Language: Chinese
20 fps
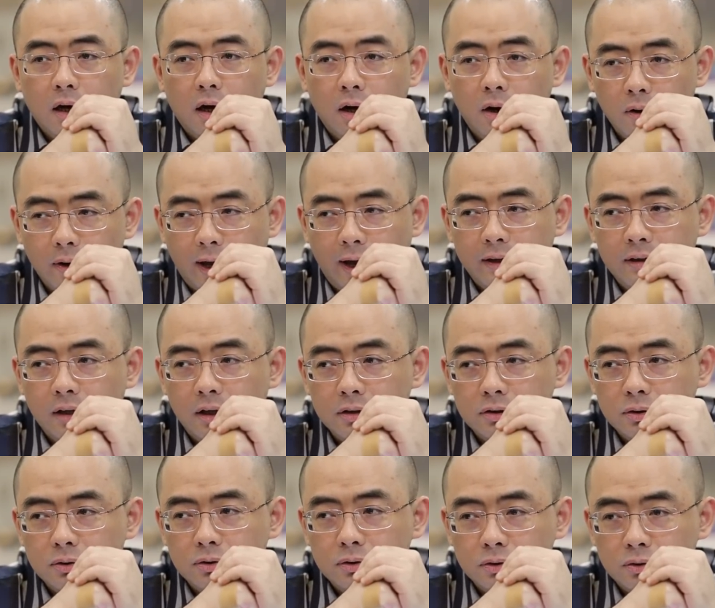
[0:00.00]
后来呢，
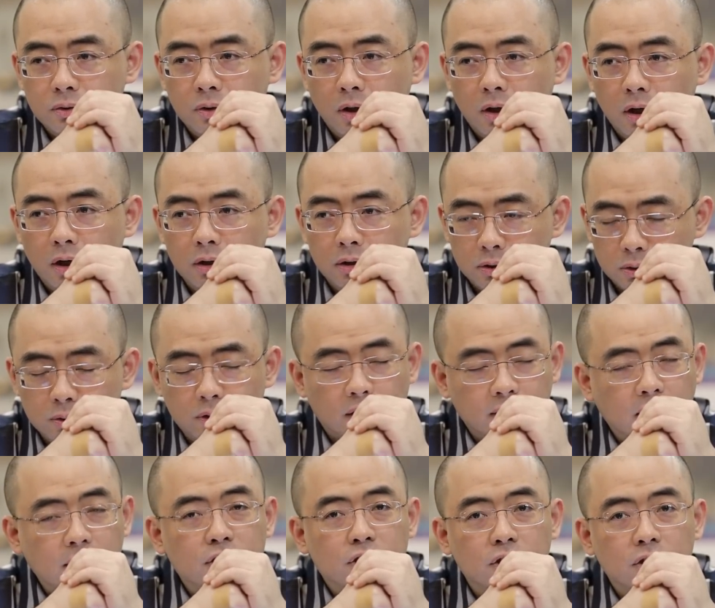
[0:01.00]
就是说有
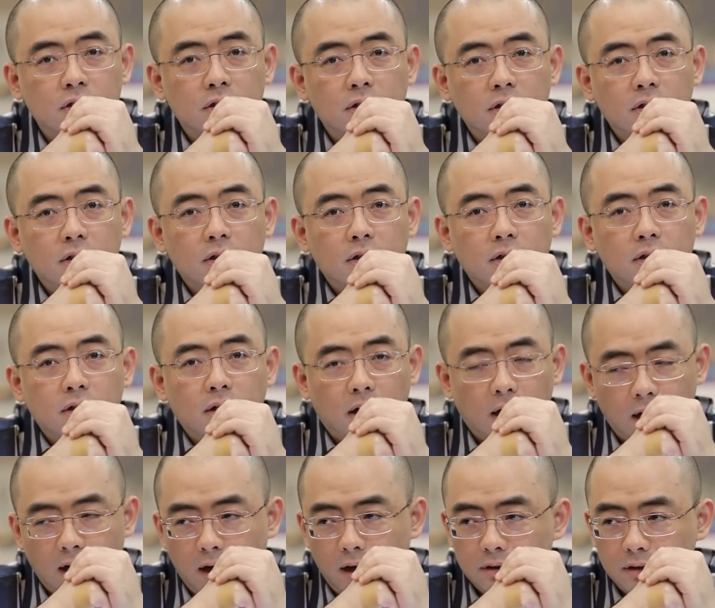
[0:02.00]
点贪吃
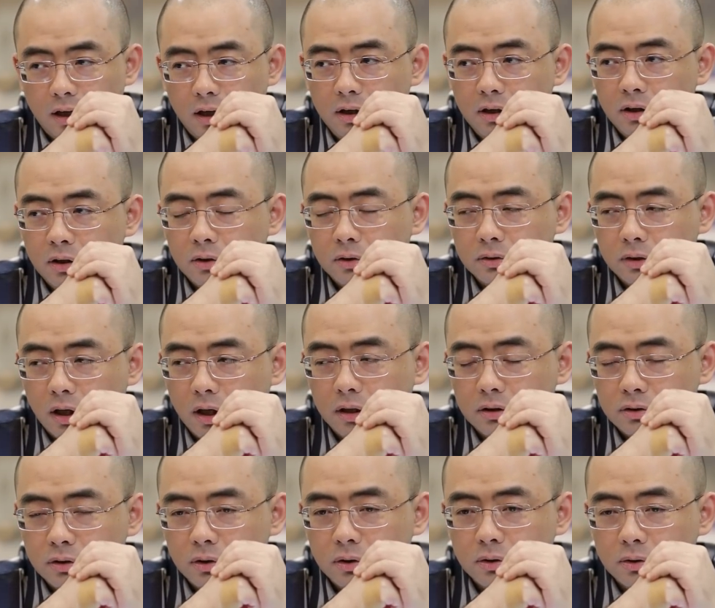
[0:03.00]
啊，然后
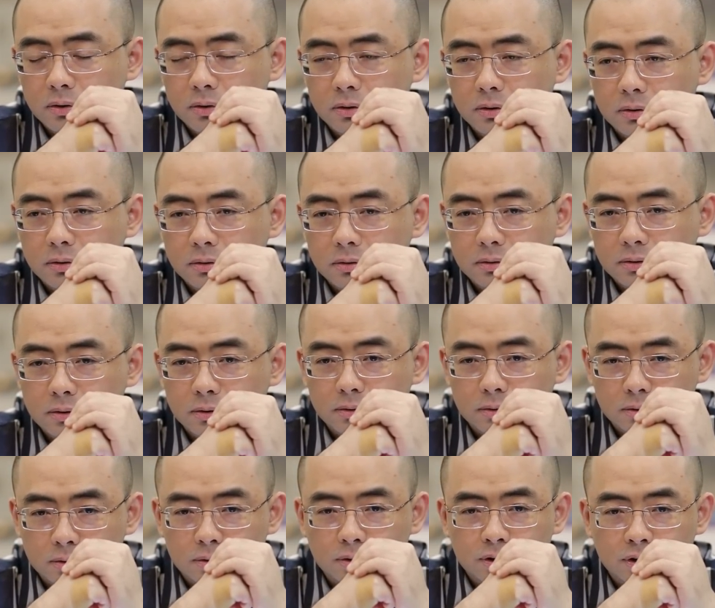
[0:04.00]
呢，就
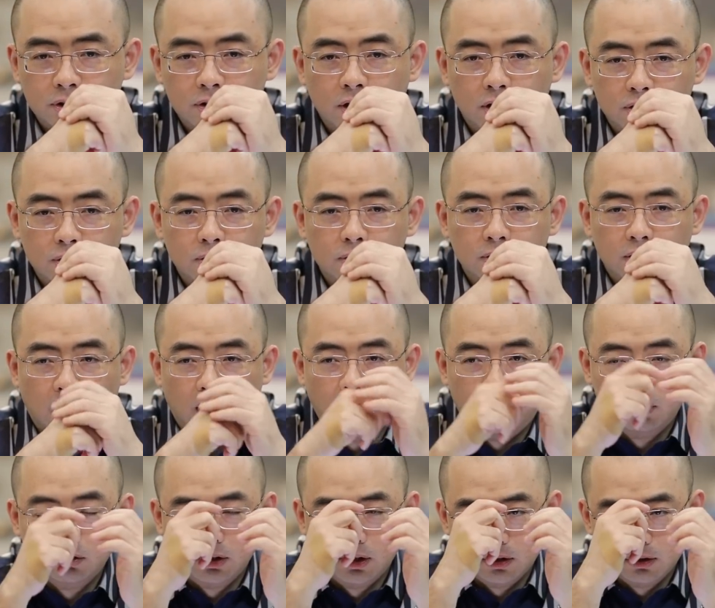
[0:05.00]
就就吃了，就有点
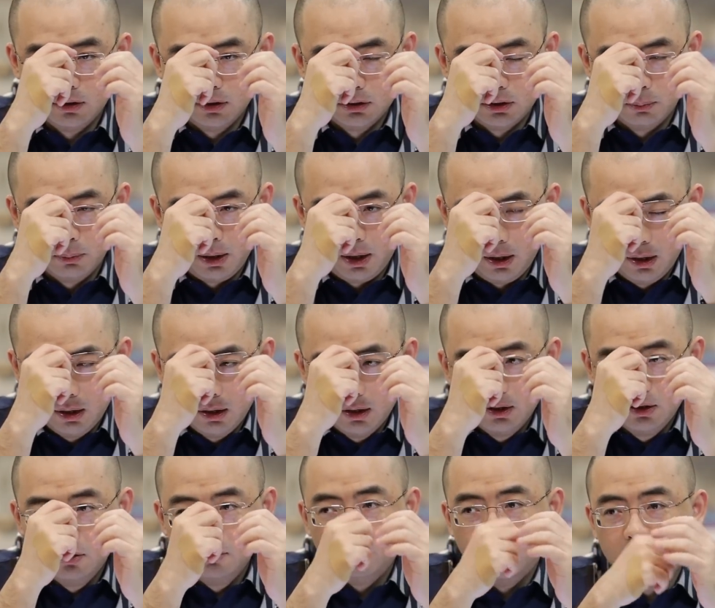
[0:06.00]
这个什么了。
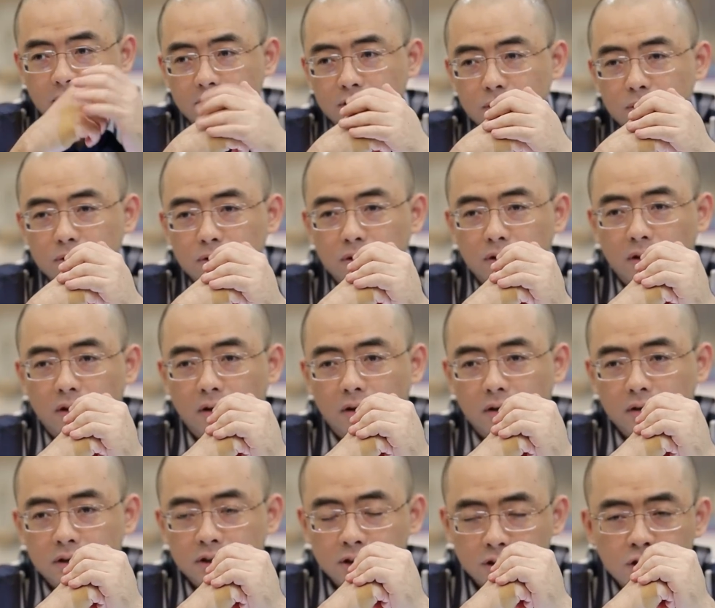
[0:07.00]
反正就
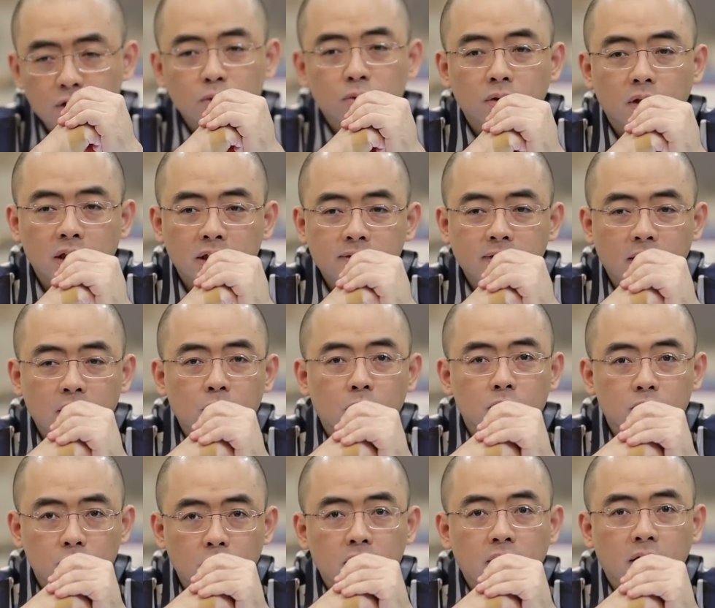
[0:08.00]
是以至于呢，另外六
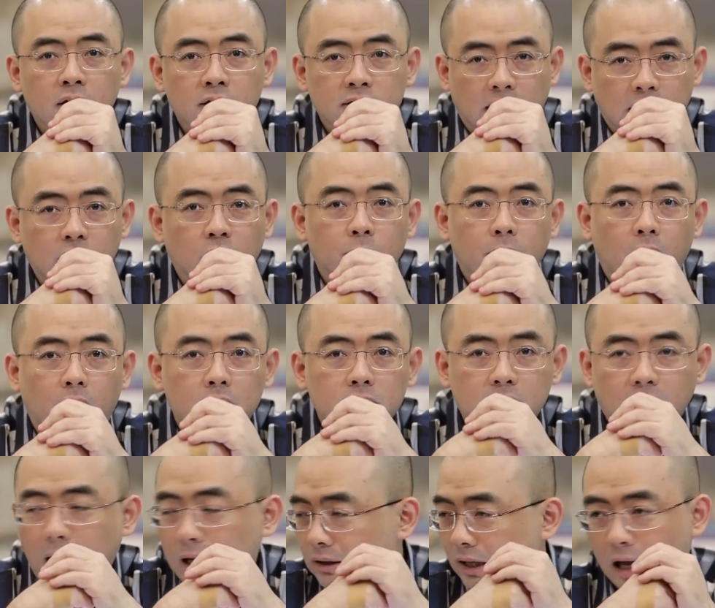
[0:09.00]
我觉得他是假照片
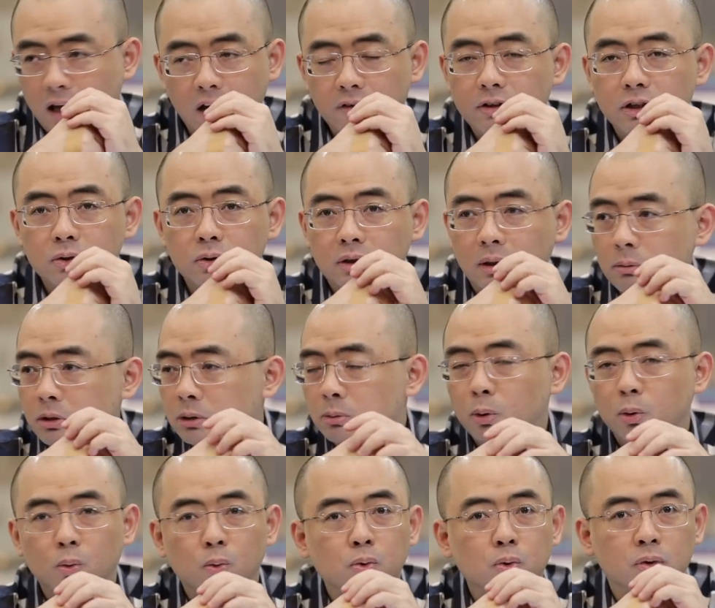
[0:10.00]
他他很委屈，他说你
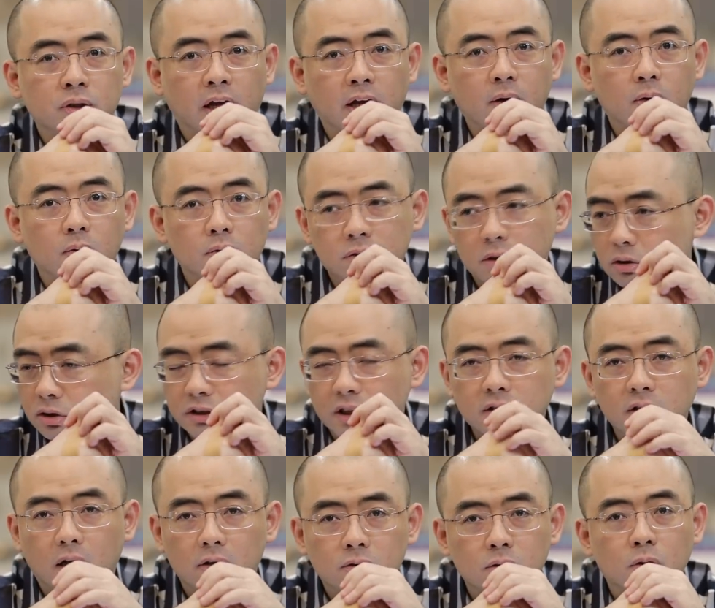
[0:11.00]
们侮辱谁？就是
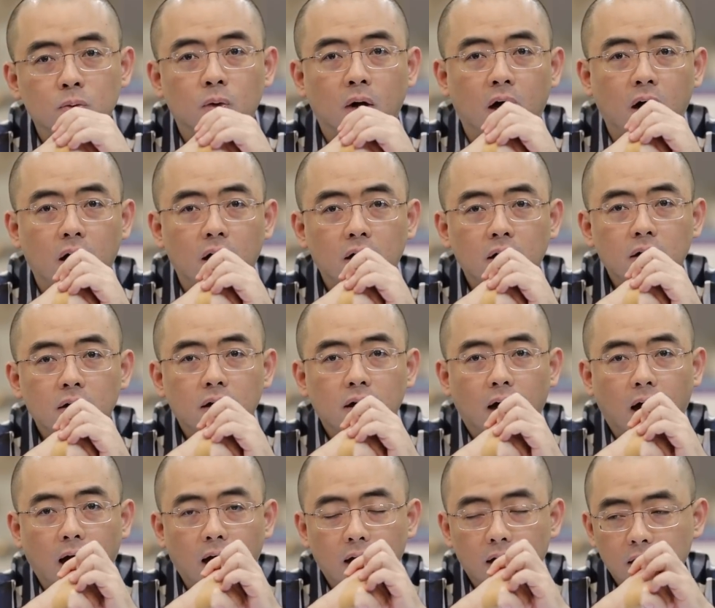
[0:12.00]
真的，就是我
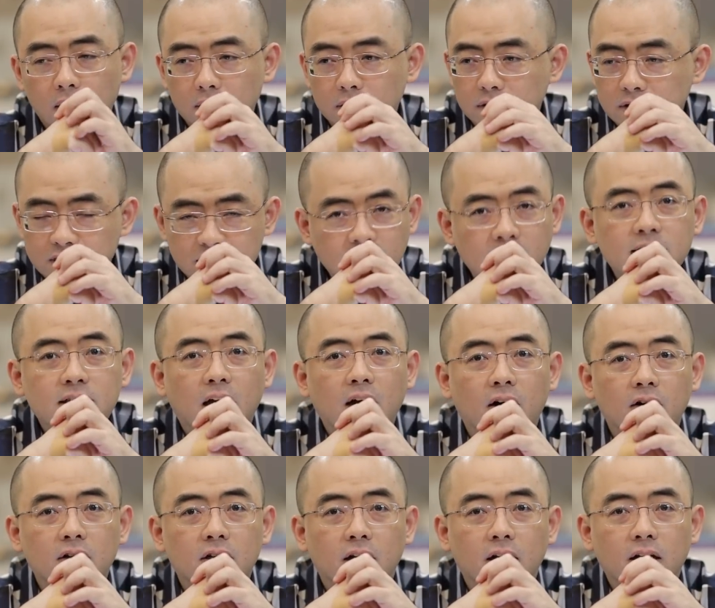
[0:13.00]
啊，几年前
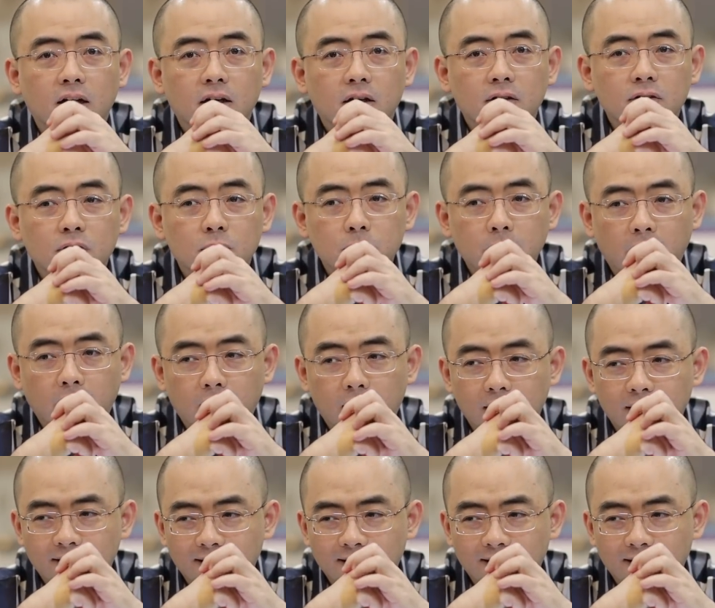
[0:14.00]
而已。对不对？